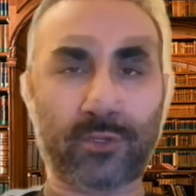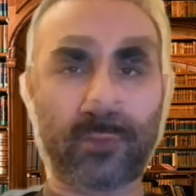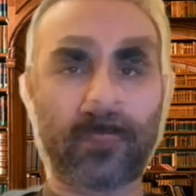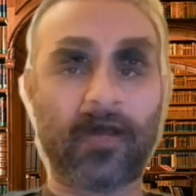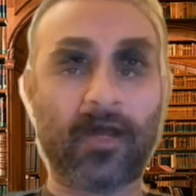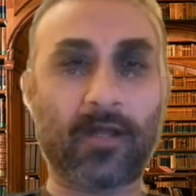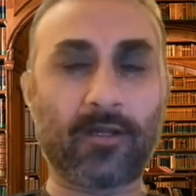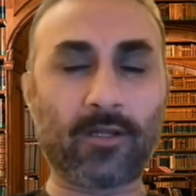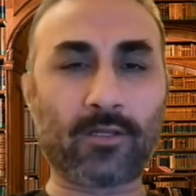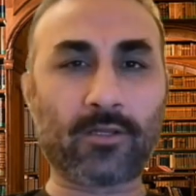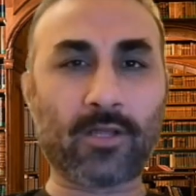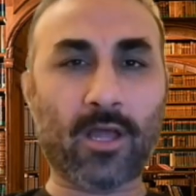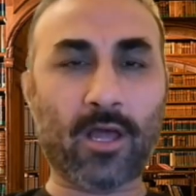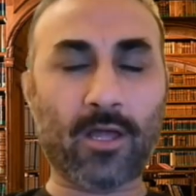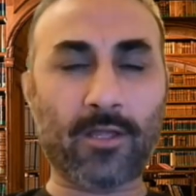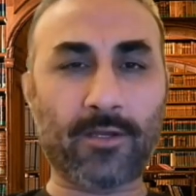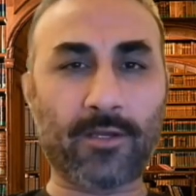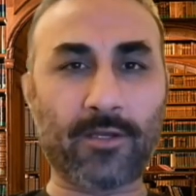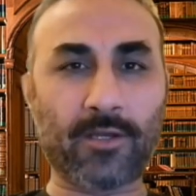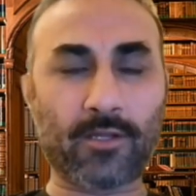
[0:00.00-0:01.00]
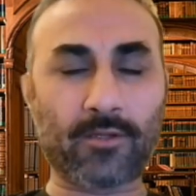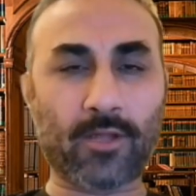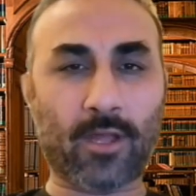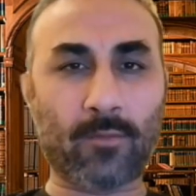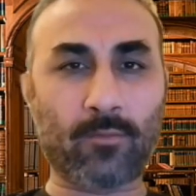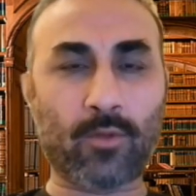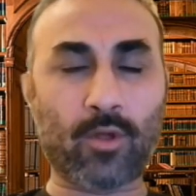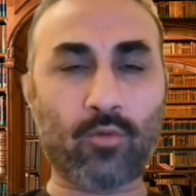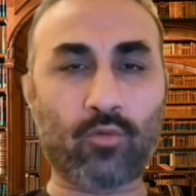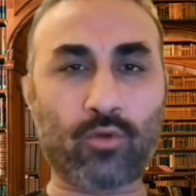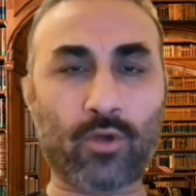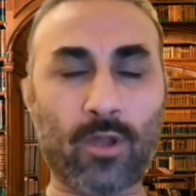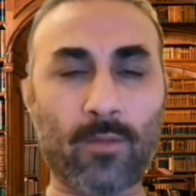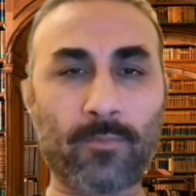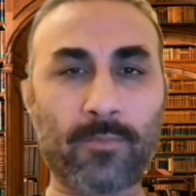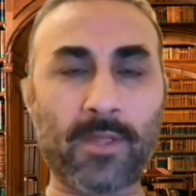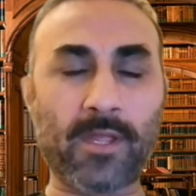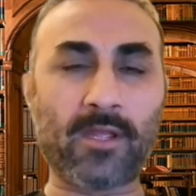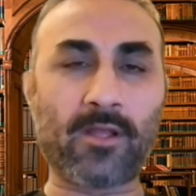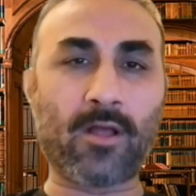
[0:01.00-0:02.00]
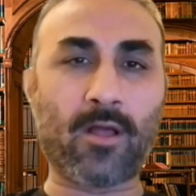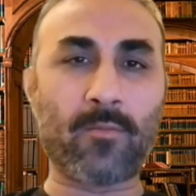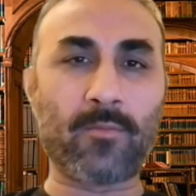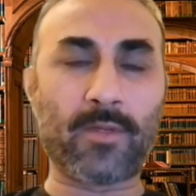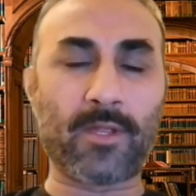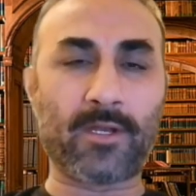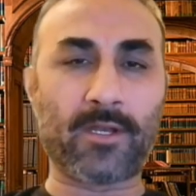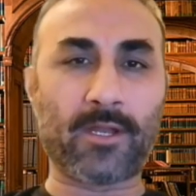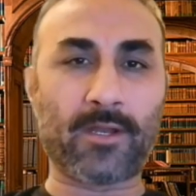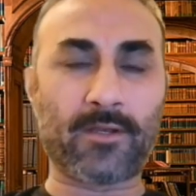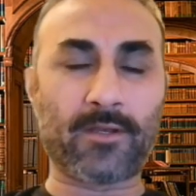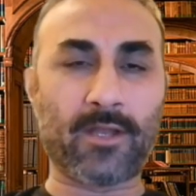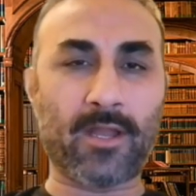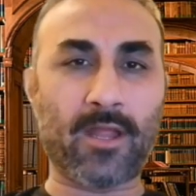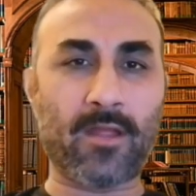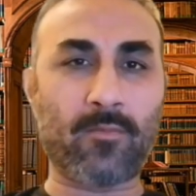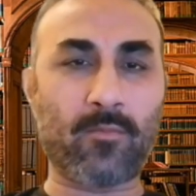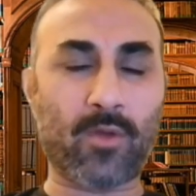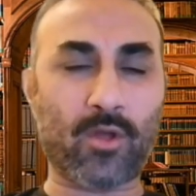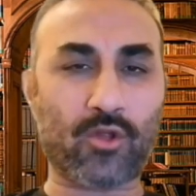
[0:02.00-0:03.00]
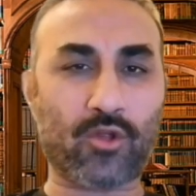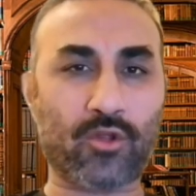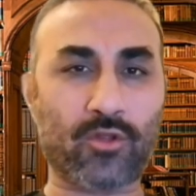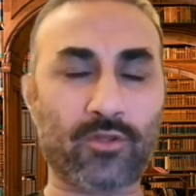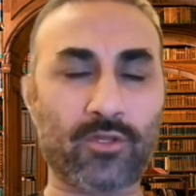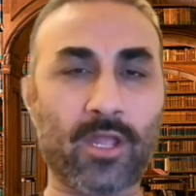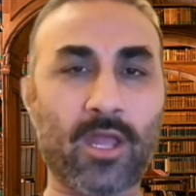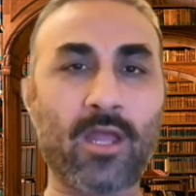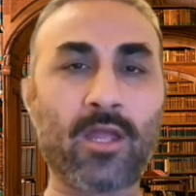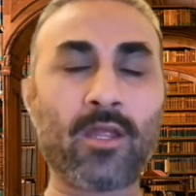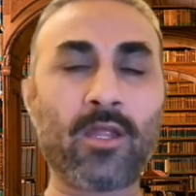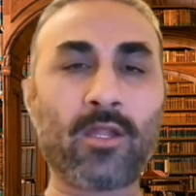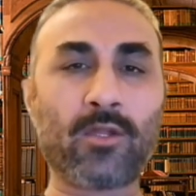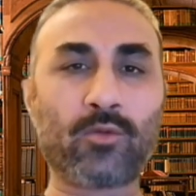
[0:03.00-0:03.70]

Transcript: İnsanlık tarihine damga vuran peygamberlerin en başında